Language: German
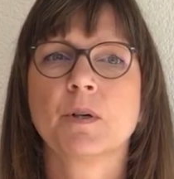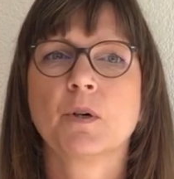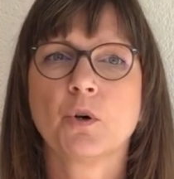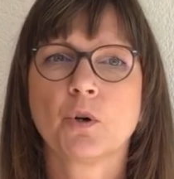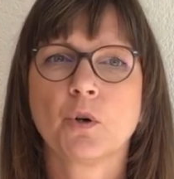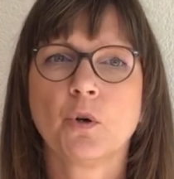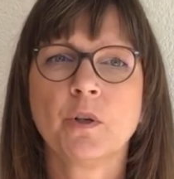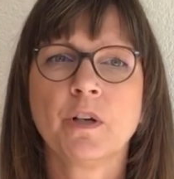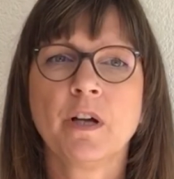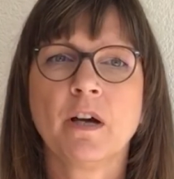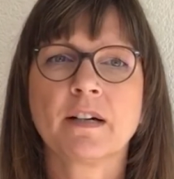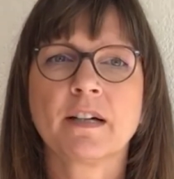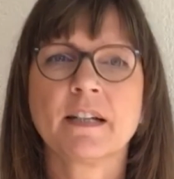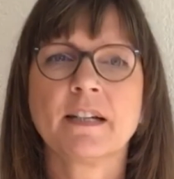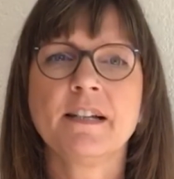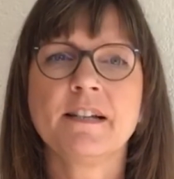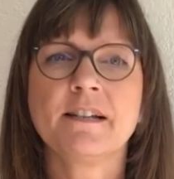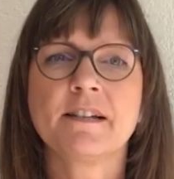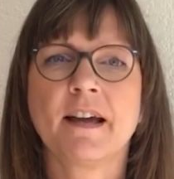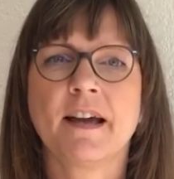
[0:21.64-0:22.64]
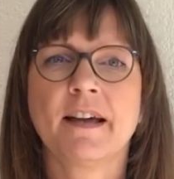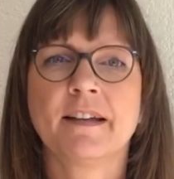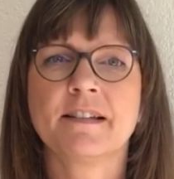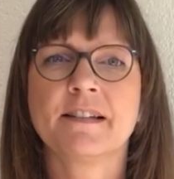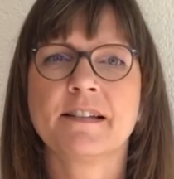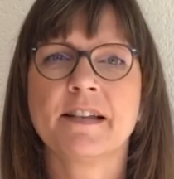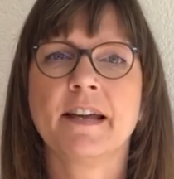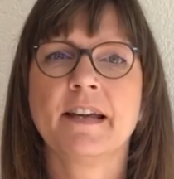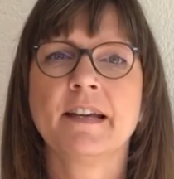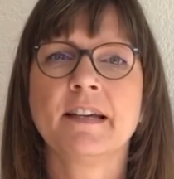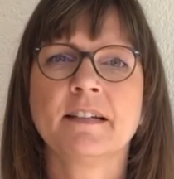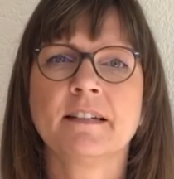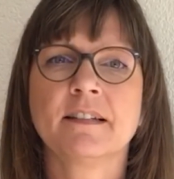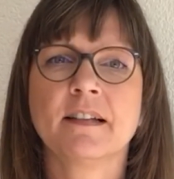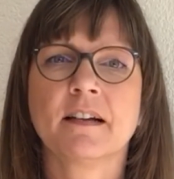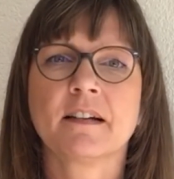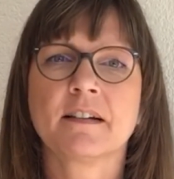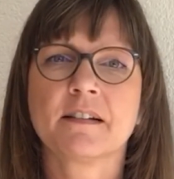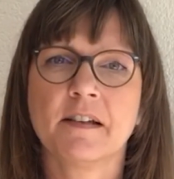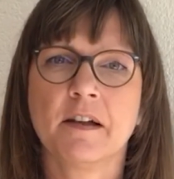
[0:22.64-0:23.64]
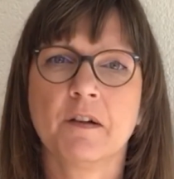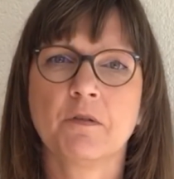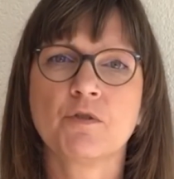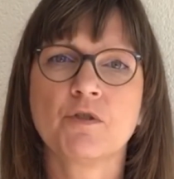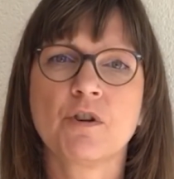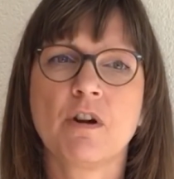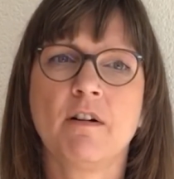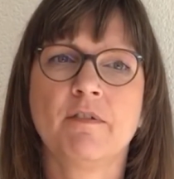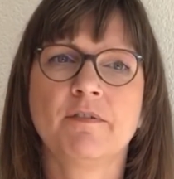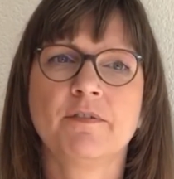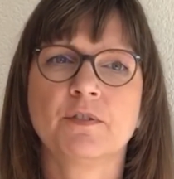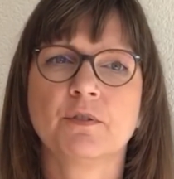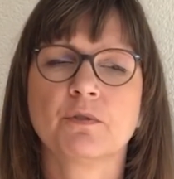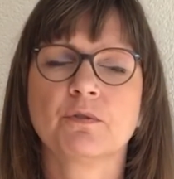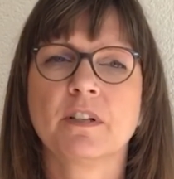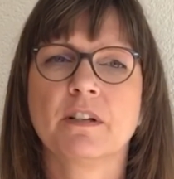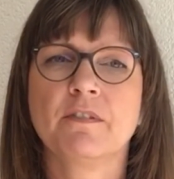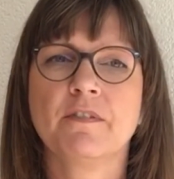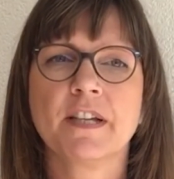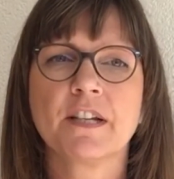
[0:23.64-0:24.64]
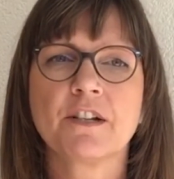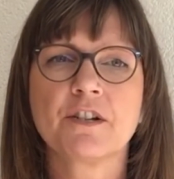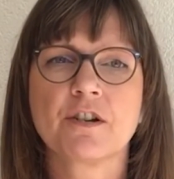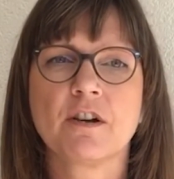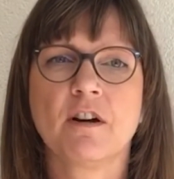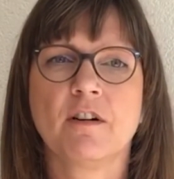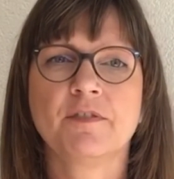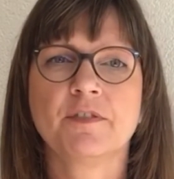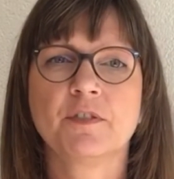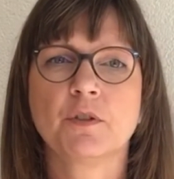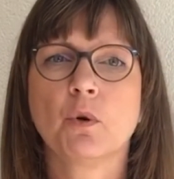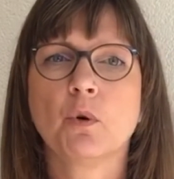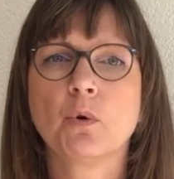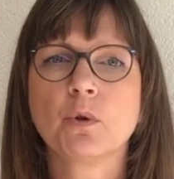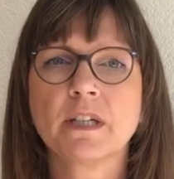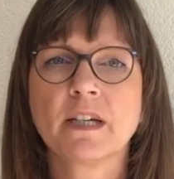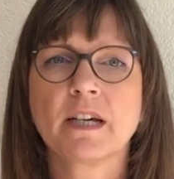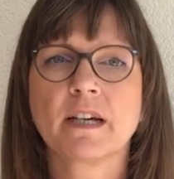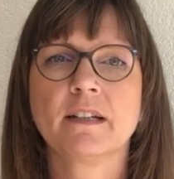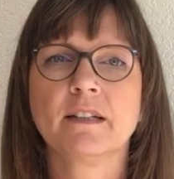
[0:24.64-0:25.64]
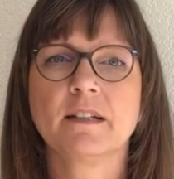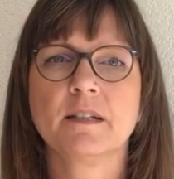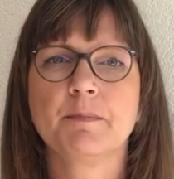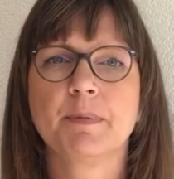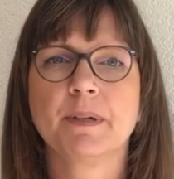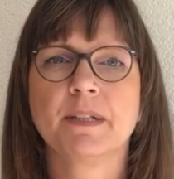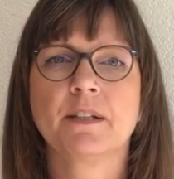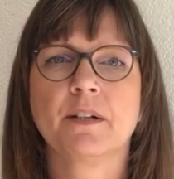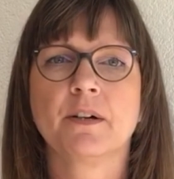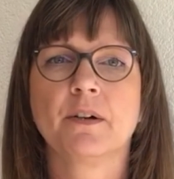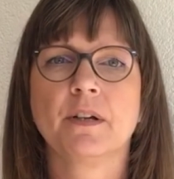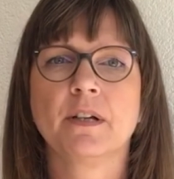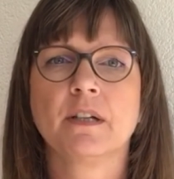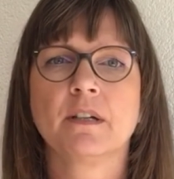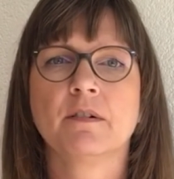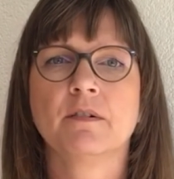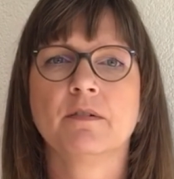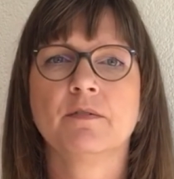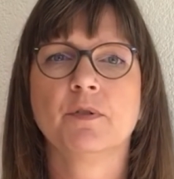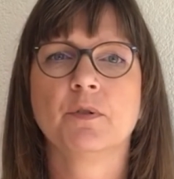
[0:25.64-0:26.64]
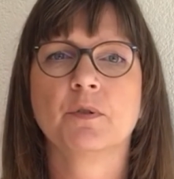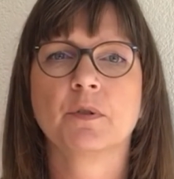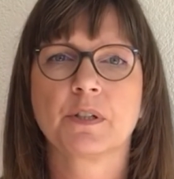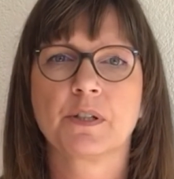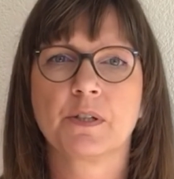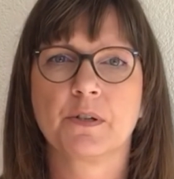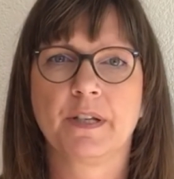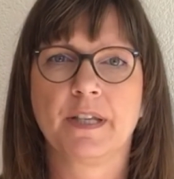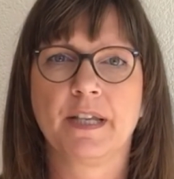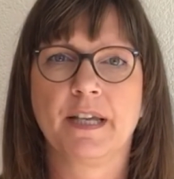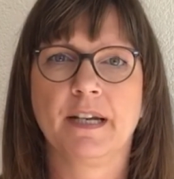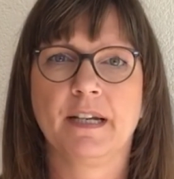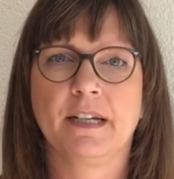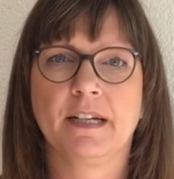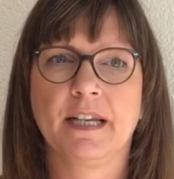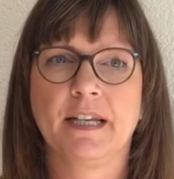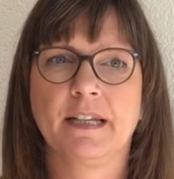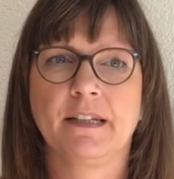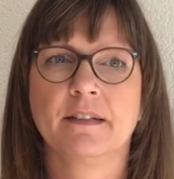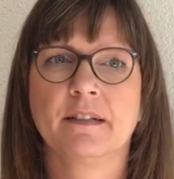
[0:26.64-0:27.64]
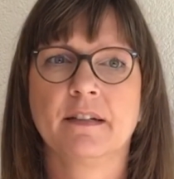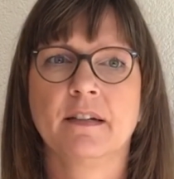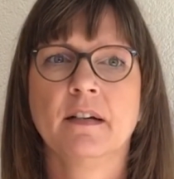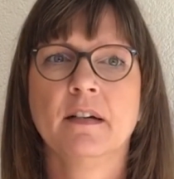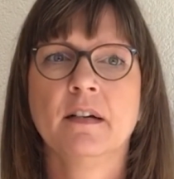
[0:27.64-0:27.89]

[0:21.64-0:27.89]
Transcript: Die Corona-Krise hat gezeigt, eine Gesellschaft und eine Wirtschaft ohne Kinderbetreuung funktionieren nicht.